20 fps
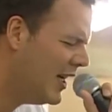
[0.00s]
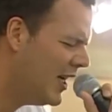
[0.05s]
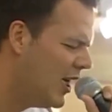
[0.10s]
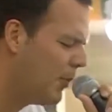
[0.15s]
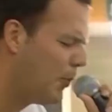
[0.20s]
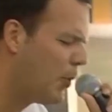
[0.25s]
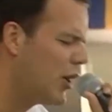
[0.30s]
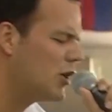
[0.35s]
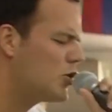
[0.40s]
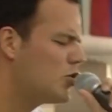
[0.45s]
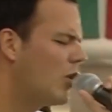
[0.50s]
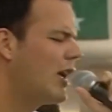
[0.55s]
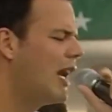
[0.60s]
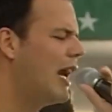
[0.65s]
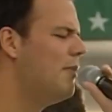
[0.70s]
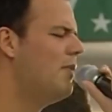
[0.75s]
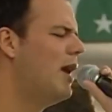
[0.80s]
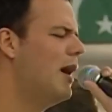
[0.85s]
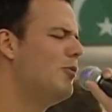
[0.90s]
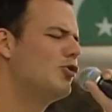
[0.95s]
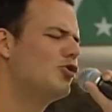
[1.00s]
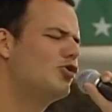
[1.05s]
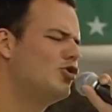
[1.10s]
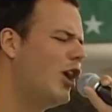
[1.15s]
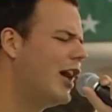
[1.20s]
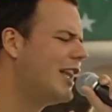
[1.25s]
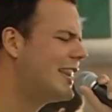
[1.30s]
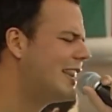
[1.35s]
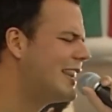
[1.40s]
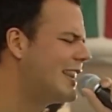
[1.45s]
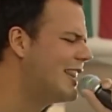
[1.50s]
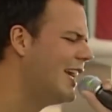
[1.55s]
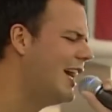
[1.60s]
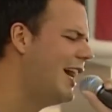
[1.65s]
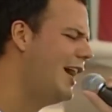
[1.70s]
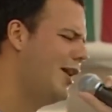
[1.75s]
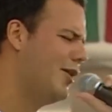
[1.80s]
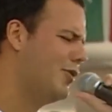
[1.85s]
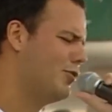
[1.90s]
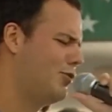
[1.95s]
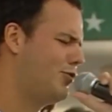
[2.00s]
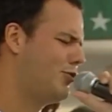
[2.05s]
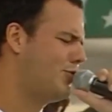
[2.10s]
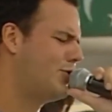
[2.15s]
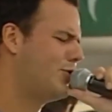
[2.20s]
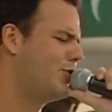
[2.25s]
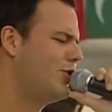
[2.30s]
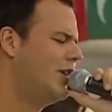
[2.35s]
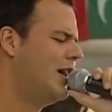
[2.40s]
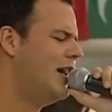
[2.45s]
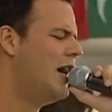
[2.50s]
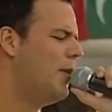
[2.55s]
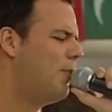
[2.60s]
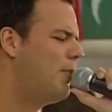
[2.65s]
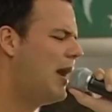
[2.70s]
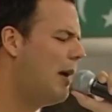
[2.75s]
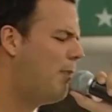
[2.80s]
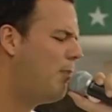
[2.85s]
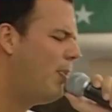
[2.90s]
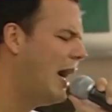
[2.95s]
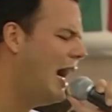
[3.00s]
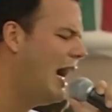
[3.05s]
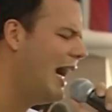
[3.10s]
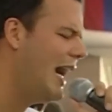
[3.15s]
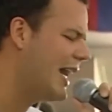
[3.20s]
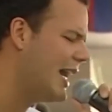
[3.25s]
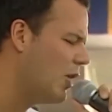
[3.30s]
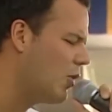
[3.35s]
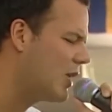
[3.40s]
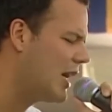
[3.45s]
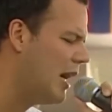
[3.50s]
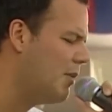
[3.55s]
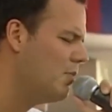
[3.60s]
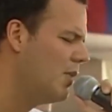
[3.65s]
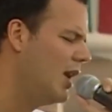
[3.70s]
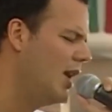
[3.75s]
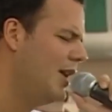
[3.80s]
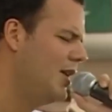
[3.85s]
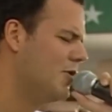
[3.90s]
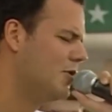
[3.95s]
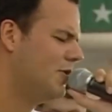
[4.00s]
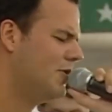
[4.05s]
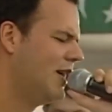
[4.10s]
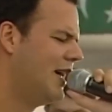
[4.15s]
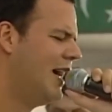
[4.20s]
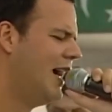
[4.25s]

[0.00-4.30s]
E por isso clamamos, ó oh Deus, prepara o caminho,